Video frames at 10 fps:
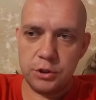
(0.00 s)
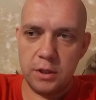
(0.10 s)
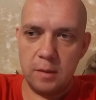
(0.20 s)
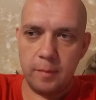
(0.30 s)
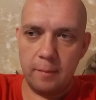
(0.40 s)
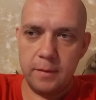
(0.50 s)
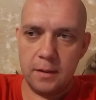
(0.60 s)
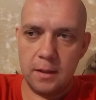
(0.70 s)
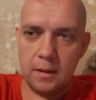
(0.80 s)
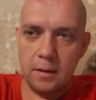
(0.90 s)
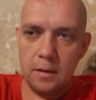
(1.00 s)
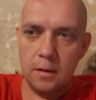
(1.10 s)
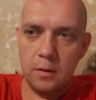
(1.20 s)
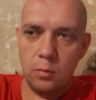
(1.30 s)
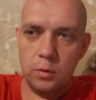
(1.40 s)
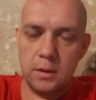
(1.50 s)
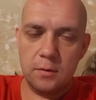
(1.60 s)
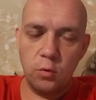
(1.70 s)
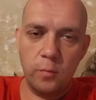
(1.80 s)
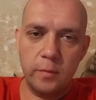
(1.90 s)
Четыре победы у
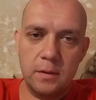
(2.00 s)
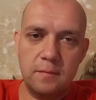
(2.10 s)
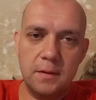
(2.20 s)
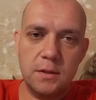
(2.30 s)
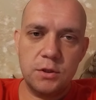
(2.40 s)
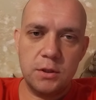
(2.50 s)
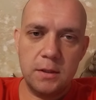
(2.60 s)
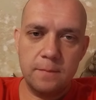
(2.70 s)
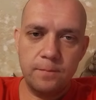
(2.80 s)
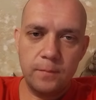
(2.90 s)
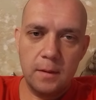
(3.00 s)
них дома и две ничьи.